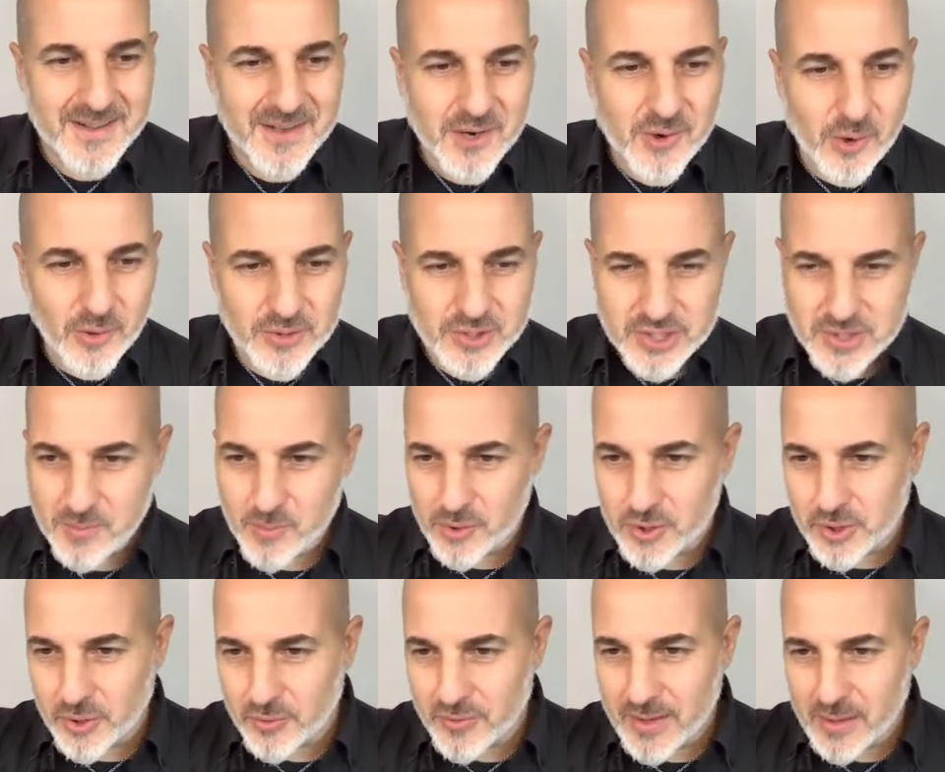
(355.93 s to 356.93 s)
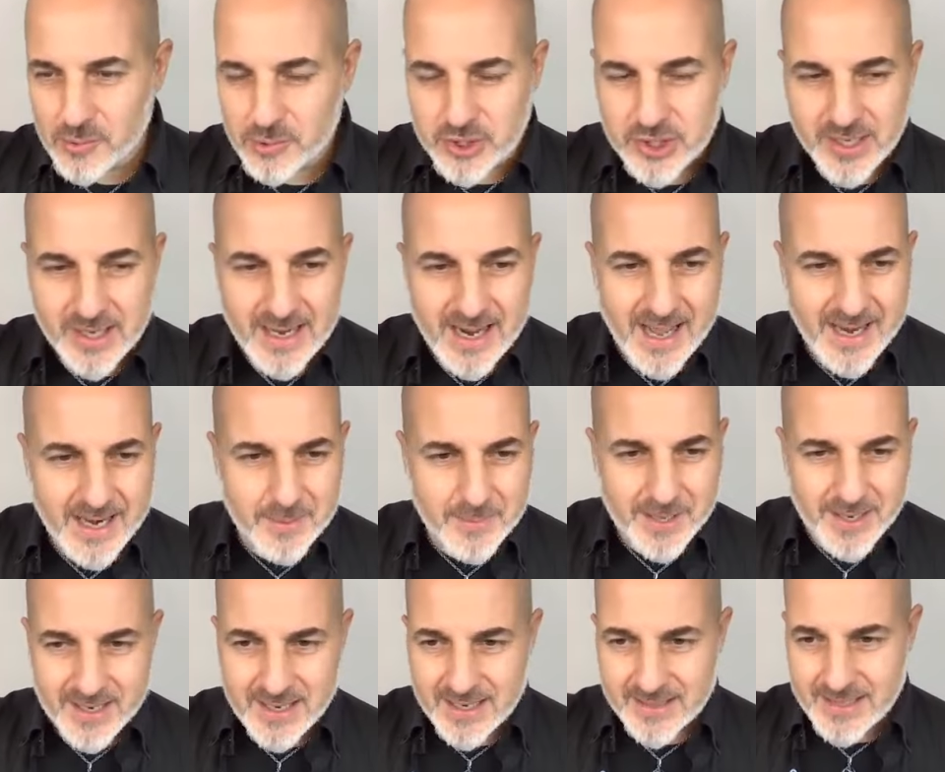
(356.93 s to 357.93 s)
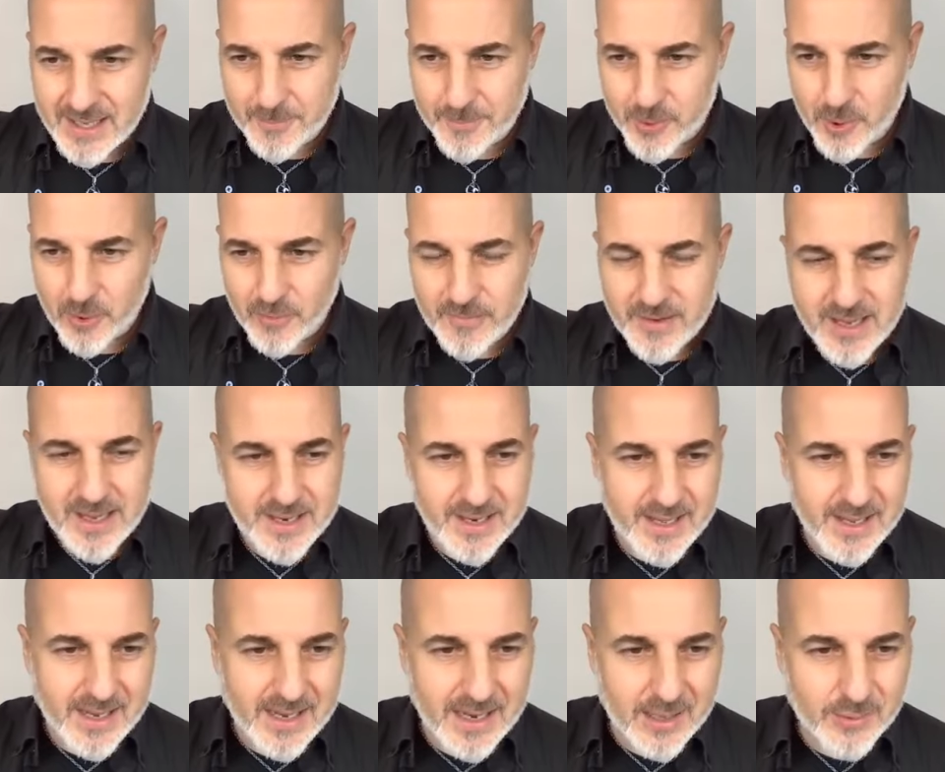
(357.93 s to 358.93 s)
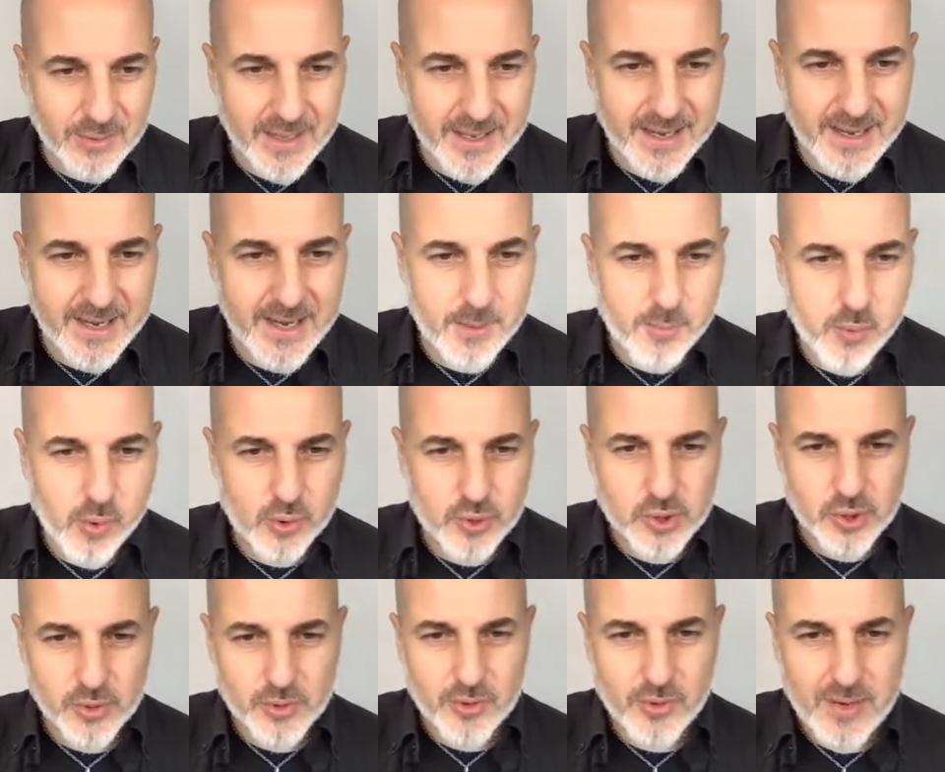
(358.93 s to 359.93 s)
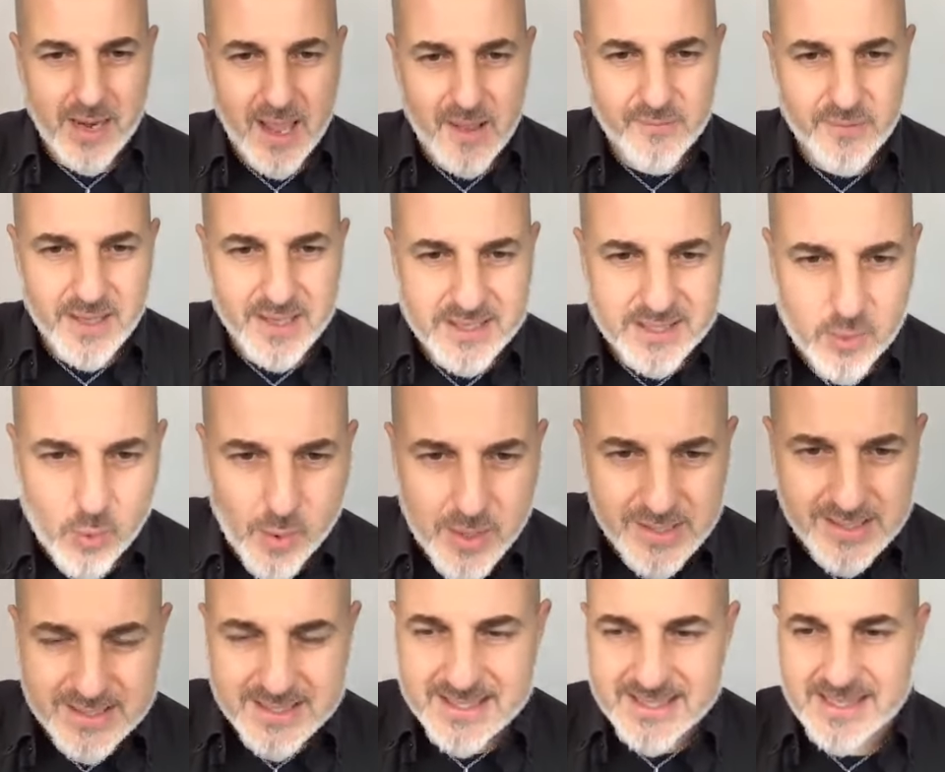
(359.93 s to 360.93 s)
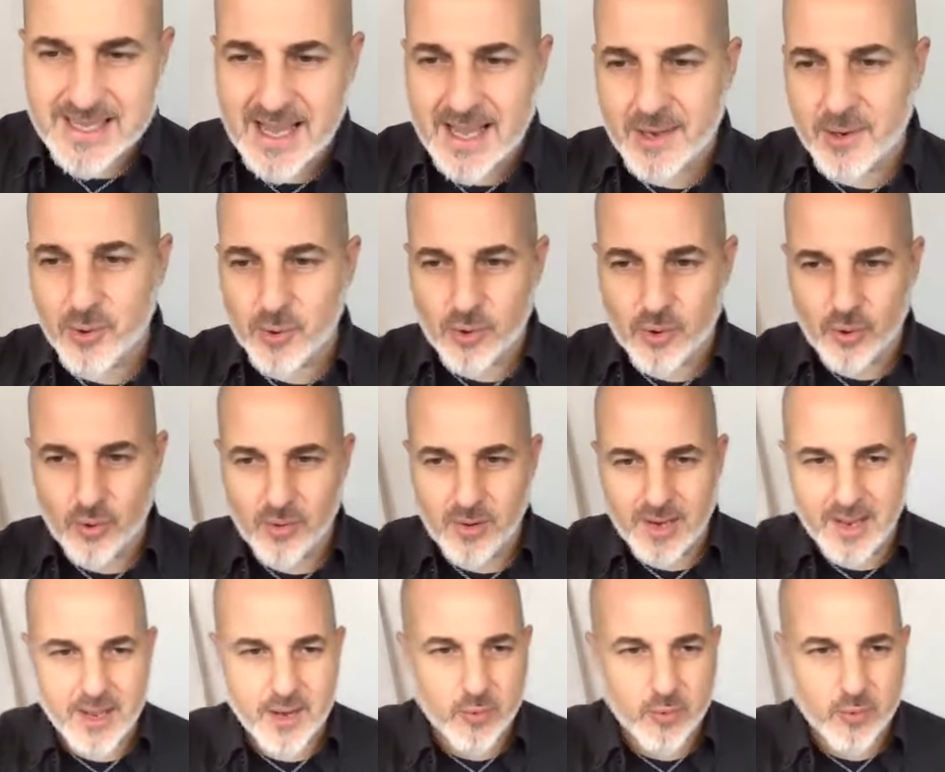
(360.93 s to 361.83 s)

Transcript: Conci, buongiorno da Lucera, Anna Maria da Piovene, Claudia Renna, buongiorno live da Squinzano con le